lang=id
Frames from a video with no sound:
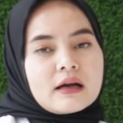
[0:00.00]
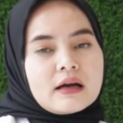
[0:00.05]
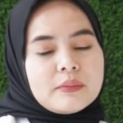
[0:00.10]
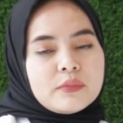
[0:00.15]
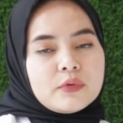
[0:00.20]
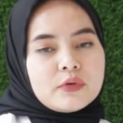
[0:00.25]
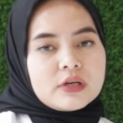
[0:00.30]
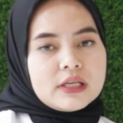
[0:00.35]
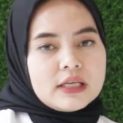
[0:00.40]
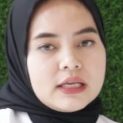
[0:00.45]

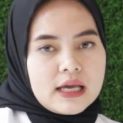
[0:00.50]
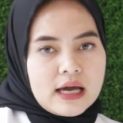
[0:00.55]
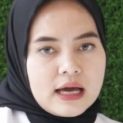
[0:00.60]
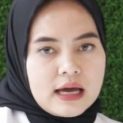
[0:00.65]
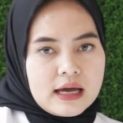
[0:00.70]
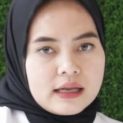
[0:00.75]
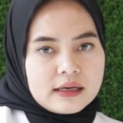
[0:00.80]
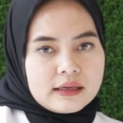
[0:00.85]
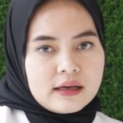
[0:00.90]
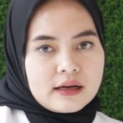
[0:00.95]

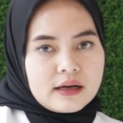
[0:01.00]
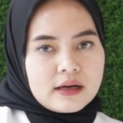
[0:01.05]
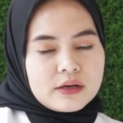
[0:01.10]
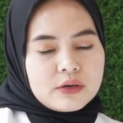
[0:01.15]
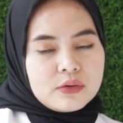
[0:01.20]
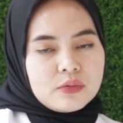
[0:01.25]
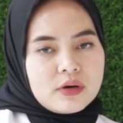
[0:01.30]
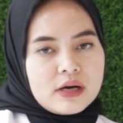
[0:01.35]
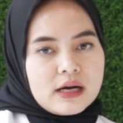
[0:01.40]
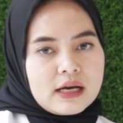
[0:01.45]
Kemudian yang
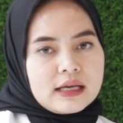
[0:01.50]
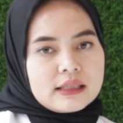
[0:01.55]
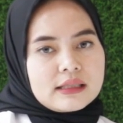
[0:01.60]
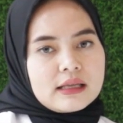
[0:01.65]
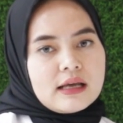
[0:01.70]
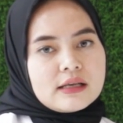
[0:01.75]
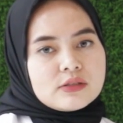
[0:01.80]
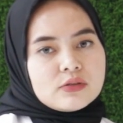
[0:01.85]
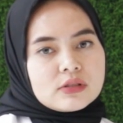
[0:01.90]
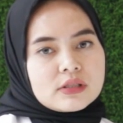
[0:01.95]
kedua kita
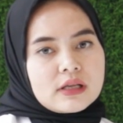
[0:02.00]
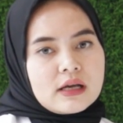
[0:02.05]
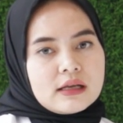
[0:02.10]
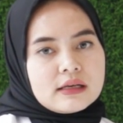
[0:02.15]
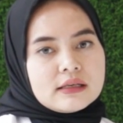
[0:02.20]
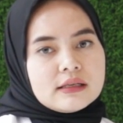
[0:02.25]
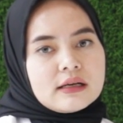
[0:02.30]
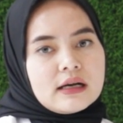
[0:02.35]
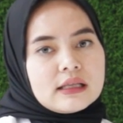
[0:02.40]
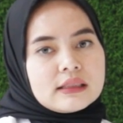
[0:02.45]

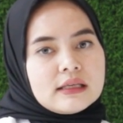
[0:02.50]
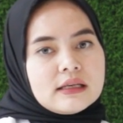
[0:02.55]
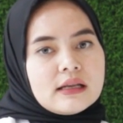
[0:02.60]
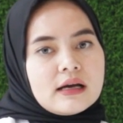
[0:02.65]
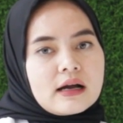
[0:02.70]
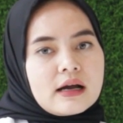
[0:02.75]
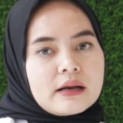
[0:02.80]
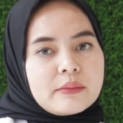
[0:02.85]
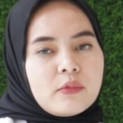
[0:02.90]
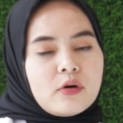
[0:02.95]
lanjutkan dengan
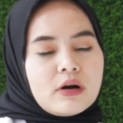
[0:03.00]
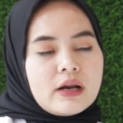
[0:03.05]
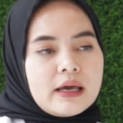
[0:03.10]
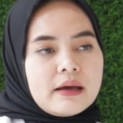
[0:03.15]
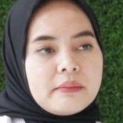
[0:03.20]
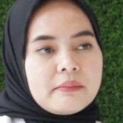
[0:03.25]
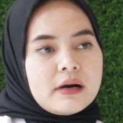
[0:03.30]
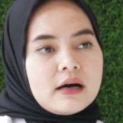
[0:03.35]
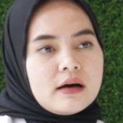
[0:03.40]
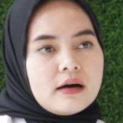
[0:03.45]
tindakan
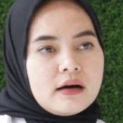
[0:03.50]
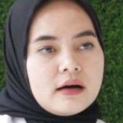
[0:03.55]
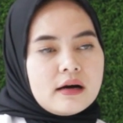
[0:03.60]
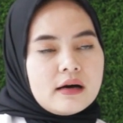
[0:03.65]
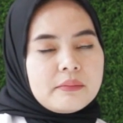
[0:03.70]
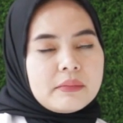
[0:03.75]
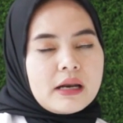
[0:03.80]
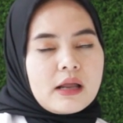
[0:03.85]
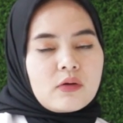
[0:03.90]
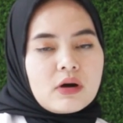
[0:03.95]
boleh e,
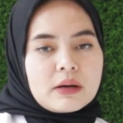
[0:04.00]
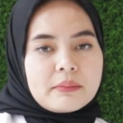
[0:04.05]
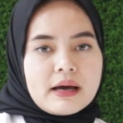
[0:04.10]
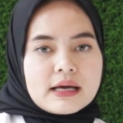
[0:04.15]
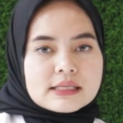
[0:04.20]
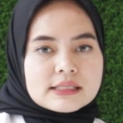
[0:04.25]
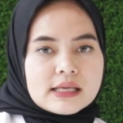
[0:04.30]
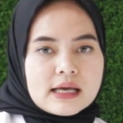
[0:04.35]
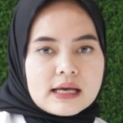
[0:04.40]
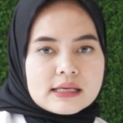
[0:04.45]
melakukan
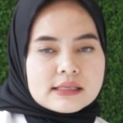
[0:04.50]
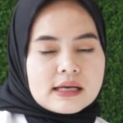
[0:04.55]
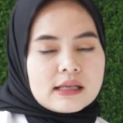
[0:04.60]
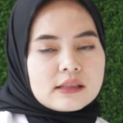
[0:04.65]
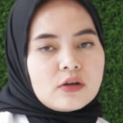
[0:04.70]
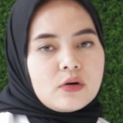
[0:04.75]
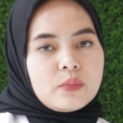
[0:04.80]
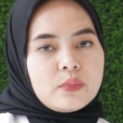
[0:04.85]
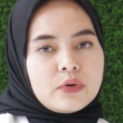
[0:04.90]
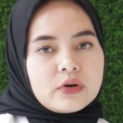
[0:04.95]
massage
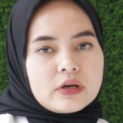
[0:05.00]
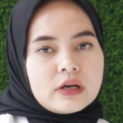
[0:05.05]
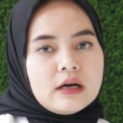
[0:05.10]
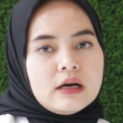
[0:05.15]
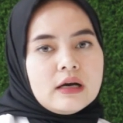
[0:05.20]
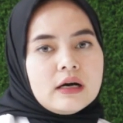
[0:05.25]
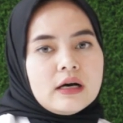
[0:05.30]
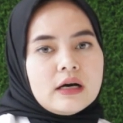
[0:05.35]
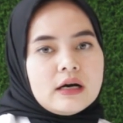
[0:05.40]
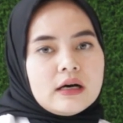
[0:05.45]
ataupun
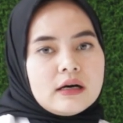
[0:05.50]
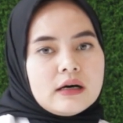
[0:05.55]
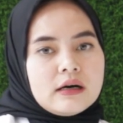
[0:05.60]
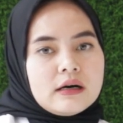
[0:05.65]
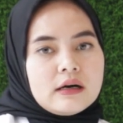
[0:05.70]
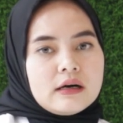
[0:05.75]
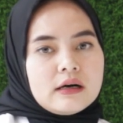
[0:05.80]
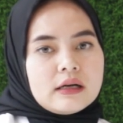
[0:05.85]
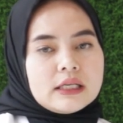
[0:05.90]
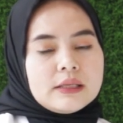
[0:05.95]
e,
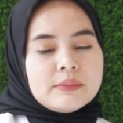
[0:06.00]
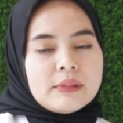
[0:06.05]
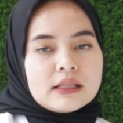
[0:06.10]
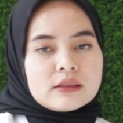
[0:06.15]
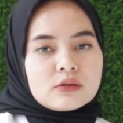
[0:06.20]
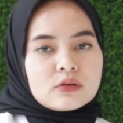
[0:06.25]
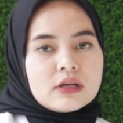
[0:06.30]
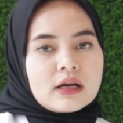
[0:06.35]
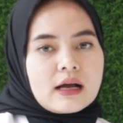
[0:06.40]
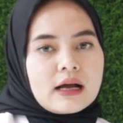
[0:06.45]

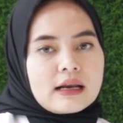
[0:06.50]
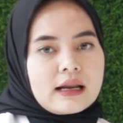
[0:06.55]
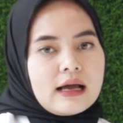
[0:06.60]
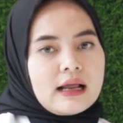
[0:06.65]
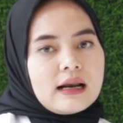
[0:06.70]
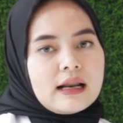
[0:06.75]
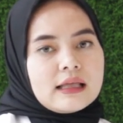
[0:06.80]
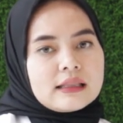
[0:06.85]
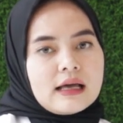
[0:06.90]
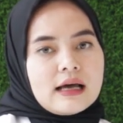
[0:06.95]
dibantu dengan
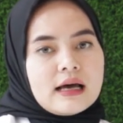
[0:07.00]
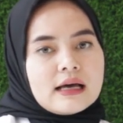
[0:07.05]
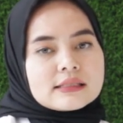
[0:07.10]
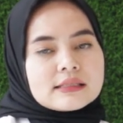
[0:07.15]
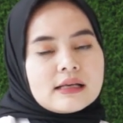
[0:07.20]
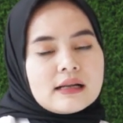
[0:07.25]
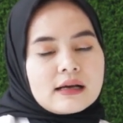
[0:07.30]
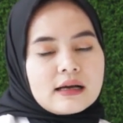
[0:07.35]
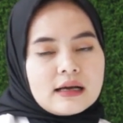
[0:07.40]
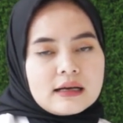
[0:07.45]
alat
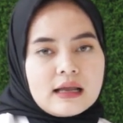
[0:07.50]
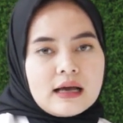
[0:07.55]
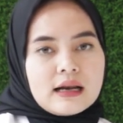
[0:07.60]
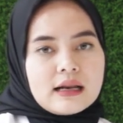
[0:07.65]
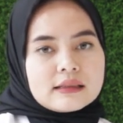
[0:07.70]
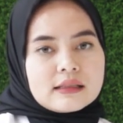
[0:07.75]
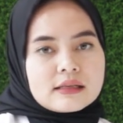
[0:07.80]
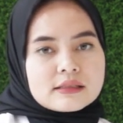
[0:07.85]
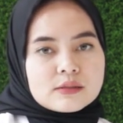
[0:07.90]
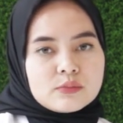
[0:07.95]
asalkan
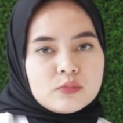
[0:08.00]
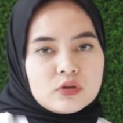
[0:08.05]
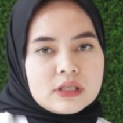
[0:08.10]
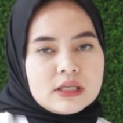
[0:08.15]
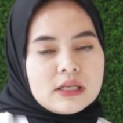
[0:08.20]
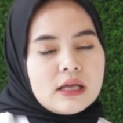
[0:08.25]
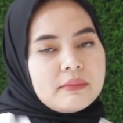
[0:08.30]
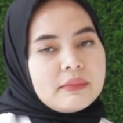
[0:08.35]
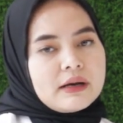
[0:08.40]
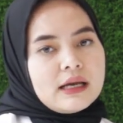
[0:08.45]
alat tersebut
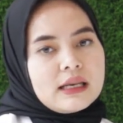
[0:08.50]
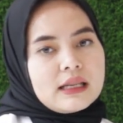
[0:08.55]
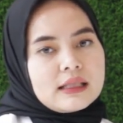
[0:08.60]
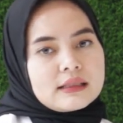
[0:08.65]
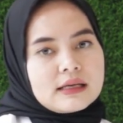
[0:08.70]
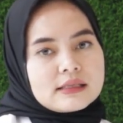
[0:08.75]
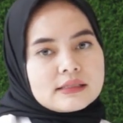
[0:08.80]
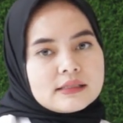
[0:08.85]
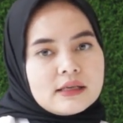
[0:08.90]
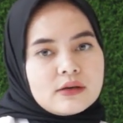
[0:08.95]
tidak
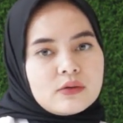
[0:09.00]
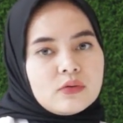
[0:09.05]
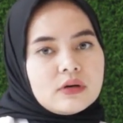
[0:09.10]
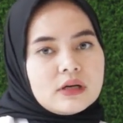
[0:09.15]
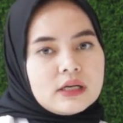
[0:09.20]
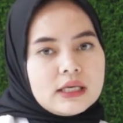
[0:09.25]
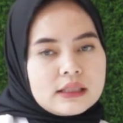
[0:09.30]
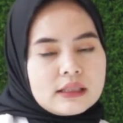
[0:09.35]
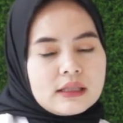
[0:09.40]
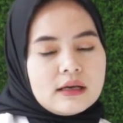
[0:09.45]
mengiritasi
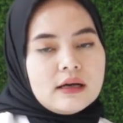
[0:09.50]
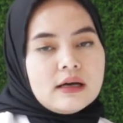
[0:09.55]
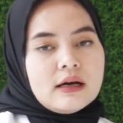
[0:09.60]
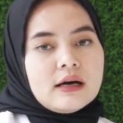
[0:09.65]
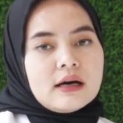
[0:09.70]
kulit.